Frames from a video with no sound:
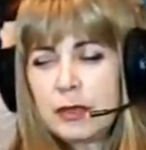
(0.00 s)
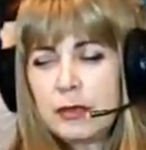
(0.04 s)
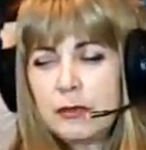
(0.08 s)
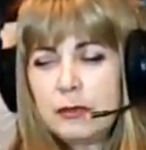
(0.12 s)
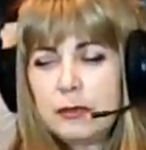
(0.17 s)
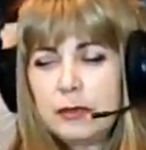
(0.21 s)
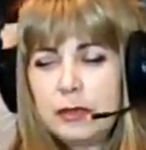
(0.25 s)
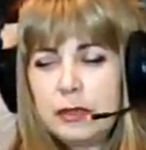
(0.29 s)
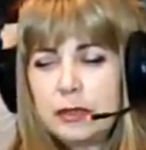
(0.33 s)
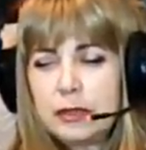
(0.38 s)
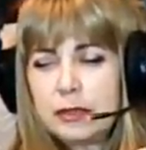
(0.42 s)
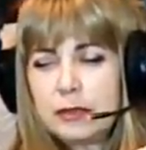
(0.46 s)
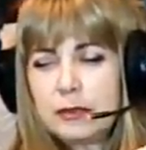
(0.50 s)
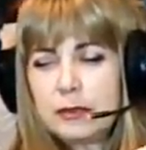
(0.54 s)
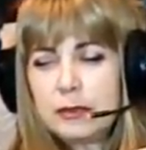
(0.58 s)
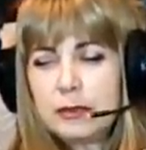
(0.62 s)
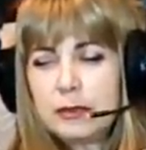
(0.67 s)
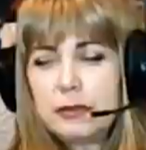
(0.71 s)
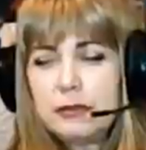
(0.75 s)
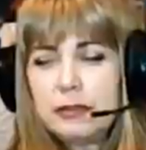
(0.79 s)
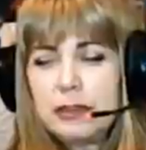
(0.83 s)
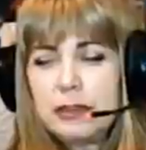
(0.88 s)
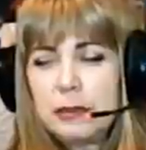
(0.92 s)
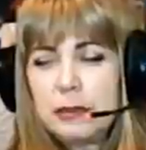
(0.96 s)
У них
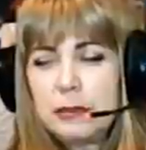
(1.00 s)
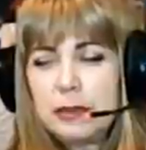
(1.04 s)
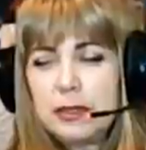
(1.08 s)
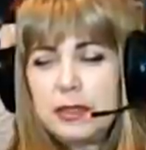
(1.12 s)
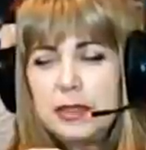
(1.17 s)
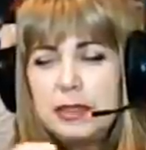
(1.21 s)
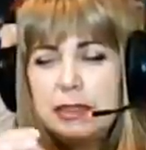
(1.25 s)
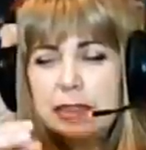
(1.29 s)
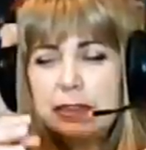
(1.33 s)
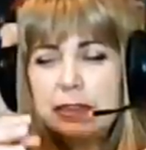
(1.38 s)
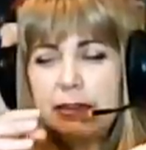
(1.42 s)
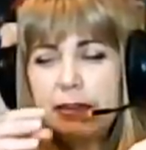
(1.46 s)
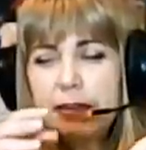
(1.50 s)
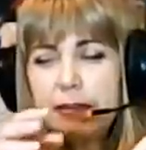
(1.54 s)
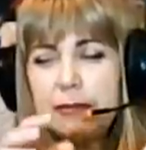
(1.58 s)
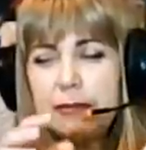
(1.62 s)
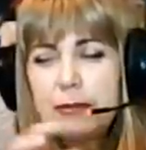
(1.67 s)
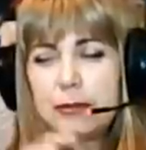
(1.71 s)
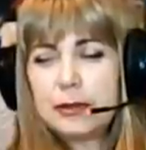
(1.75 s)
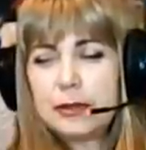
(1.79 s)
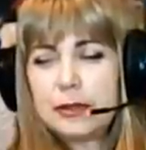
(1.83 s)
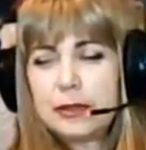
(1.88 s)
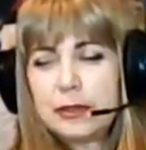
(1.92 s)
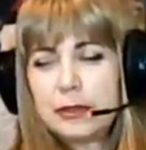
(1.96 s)
какое-то взаимодействие,
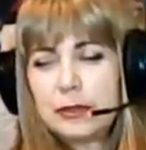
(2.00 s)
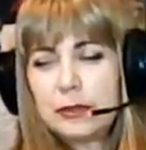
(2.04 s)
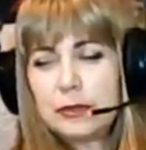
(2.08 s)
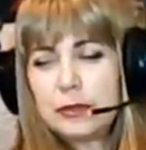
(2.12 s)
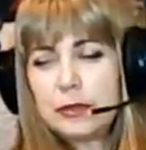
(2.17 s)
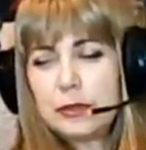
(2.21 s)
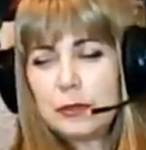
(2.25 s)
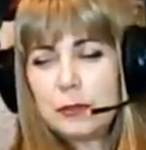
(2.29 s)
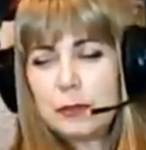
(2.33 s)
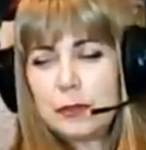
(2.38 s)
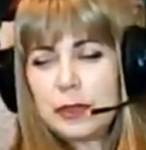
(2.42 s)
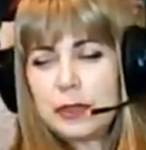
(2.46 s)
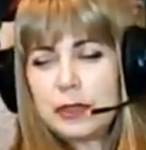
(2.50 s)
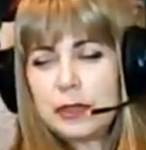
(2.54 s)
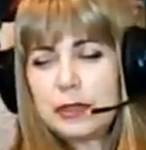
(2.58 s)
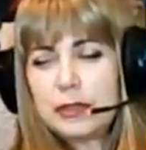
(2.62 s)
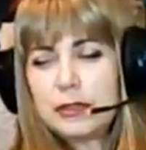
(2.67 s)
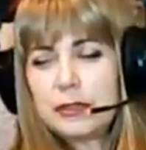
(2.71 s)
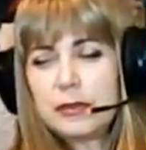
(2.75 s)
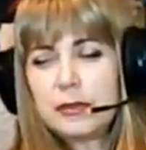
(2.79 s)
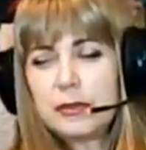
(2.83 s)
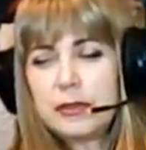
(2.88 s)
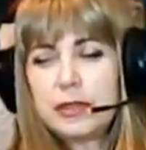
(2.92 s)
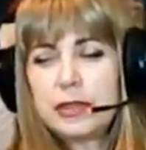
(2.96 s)
вот то, что
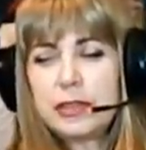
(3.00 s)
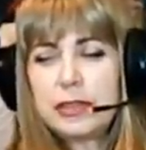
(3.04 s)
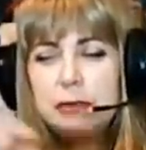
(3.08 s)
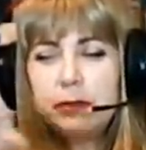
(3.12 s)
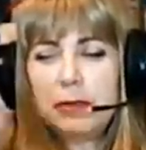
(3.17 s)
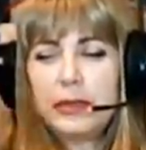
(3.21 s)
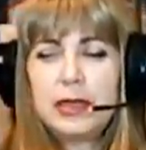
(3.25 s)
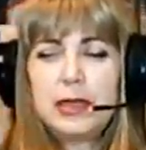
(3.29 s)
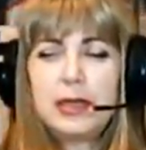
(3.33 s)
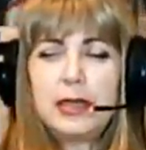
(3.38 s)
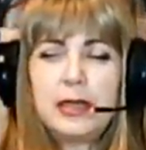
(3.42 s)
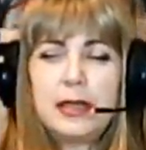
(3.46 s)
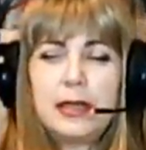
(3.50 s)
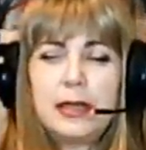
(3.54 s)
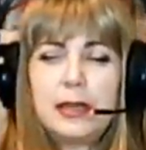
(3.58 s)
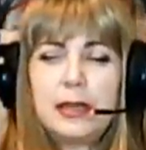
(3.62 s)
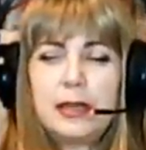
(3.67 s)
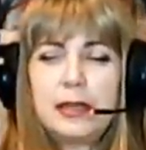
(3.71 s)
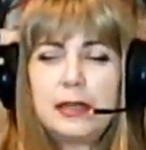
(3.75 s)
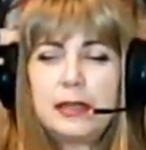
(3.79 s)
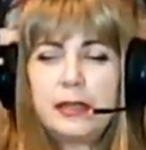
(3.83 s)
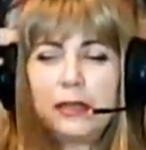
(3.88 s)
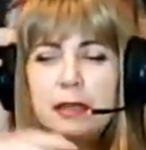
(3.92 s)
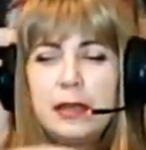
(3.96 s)
произошло на земле, и
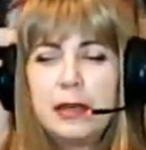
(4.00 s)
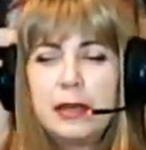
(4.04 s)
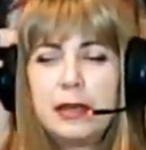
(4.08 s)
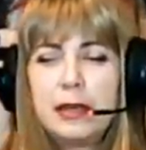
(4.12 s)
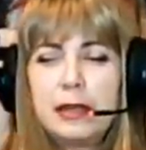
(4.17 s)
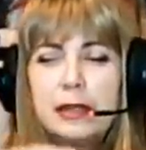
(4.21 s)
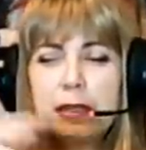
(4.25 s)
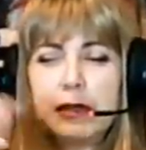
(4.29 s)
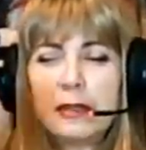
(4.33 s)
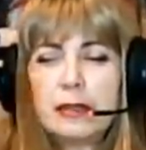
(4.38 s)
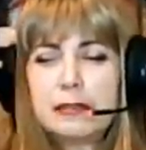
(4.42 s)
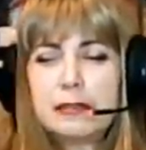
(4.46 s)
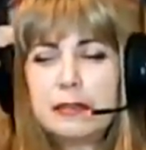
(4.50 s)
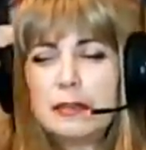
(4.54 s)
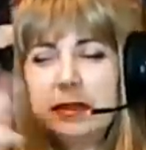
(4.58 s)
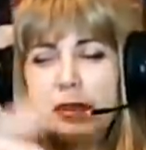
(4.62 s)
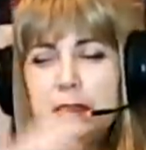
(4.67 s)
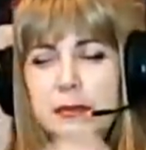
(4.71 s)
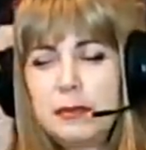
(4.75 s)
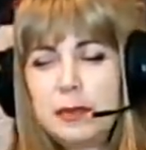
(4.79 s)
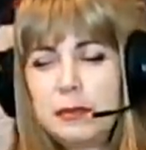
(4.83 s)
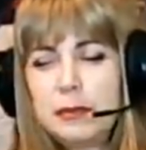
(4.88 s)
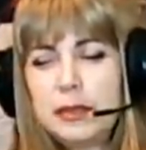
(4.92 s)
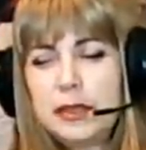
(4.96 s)
они как в
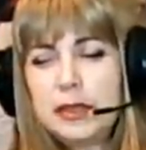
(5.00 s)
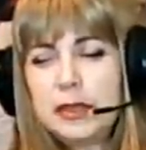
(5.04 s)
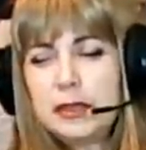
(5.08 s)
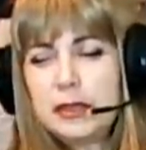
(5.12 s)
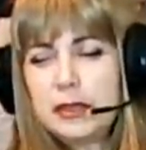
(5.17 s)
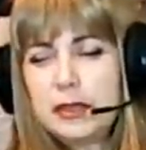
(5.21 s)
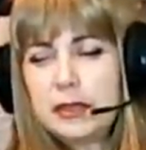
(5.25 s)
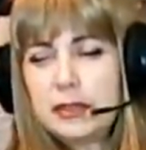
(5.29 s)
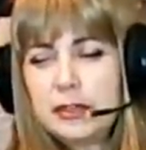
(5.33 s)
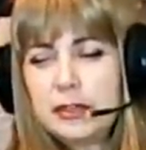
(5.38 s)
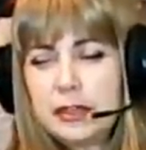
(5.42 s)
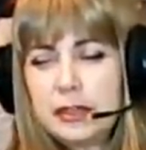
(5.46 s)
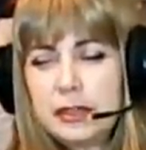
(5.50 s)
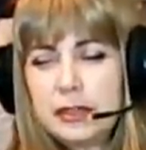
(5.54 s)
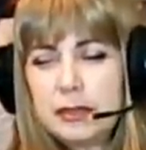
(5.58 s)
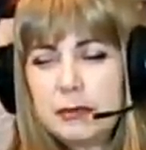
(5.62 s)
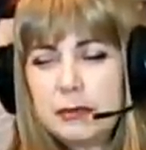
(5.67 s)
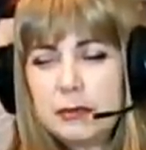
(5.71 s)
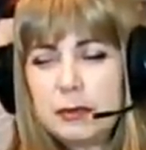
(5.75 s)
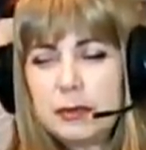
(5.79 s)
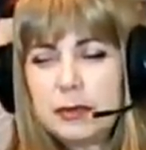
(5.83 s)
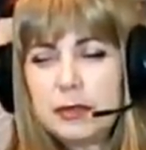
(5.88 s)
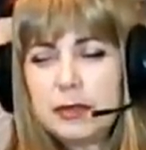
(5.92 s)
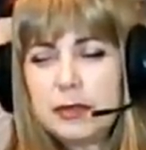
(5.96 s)
один момент начали
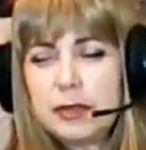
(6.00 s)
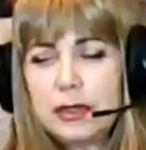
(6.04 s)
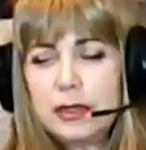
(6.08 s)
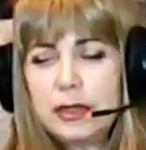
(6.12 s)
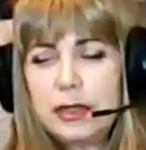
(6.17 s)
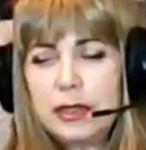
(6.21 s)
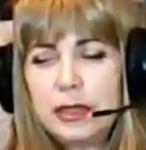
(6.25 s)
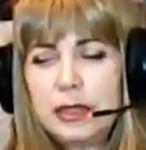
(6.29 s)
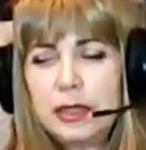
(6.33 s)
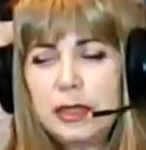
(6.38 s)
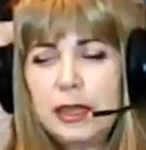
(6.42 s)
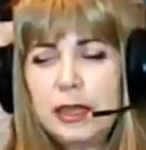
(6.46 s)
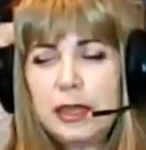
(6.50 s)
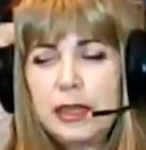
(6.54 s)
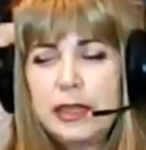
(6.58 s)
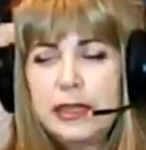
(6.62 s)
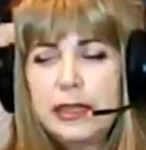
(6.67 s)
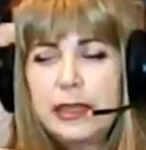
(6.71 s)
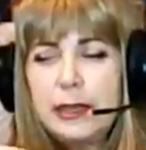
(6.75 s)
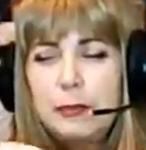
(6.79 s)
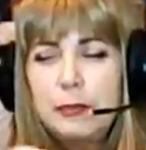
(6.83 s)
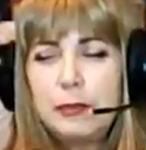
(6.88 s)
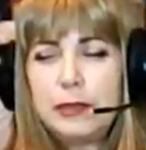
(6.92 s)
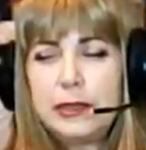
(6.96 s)
работать или
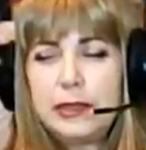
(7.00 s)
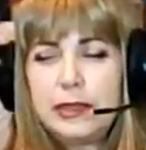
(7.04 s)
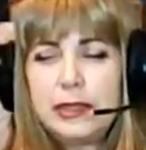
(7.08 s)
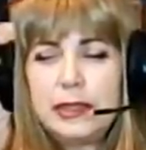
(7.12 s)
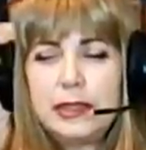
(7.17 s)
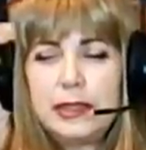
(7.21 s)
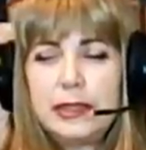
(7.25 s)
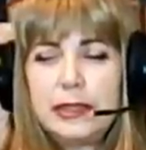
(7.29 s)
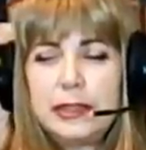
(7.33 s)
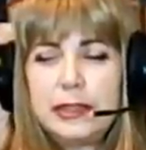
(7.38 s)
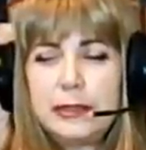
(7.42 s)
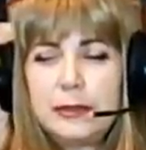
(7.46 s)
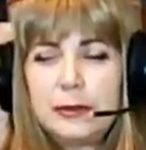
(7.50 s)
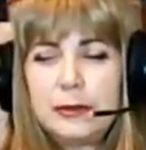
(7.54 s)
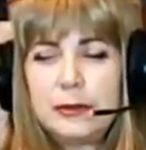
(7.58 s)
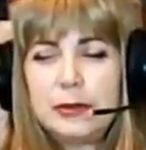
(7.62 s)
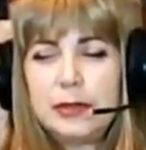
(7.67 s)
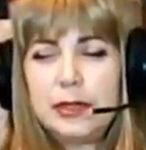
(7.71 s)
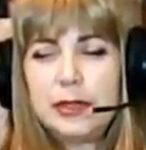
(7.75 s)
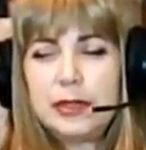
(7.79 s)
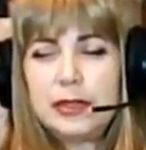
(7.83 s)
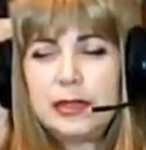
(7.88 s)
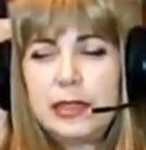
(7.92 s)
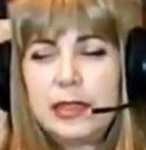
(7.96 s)
запустились. Но
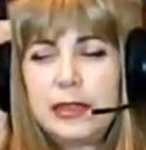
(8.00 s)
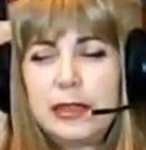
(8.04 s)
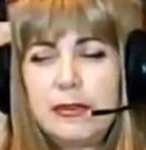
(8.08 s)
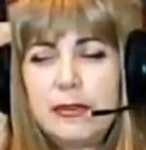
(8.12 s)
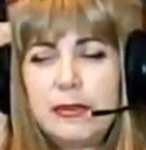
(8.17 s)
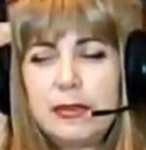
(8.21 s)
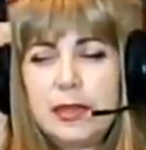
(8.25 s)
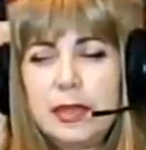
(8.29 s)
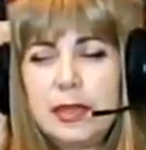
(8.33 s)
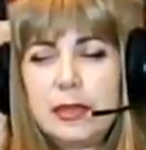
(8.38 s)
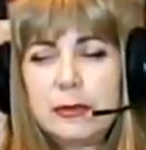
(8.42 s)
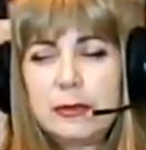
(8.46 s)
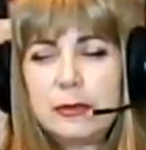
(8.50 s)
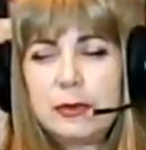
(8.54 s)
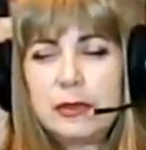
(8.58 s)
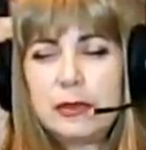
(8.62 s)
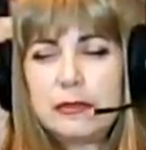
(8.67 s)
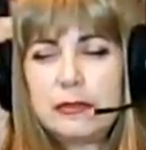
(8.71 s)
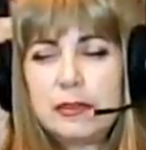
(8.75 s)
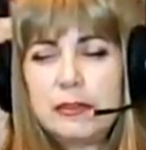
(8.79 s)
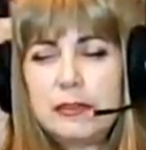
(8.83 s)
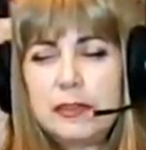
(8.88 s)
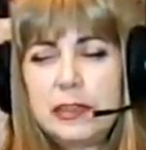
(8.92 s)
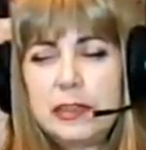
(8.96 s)
я не знаю на
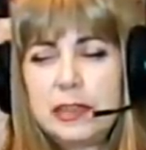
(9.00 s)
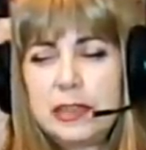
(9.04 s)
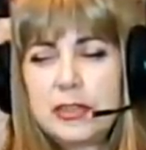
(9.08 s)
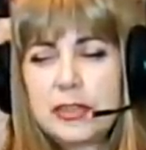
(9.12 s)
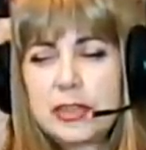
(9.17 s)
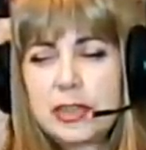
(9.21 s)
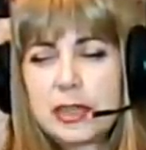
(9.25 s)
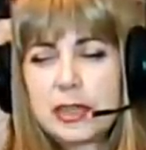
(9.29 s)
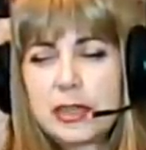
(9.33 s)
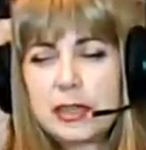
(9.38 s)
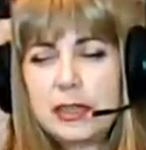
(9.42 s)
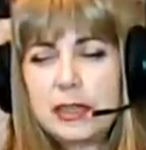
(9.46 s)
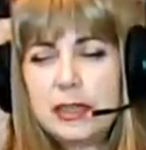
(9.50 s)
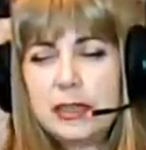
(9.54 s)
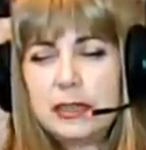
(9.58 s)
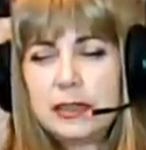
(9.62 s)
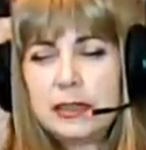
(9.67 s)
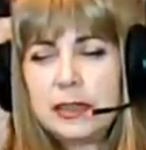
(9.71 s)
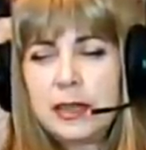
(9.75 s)
уровне физических лет,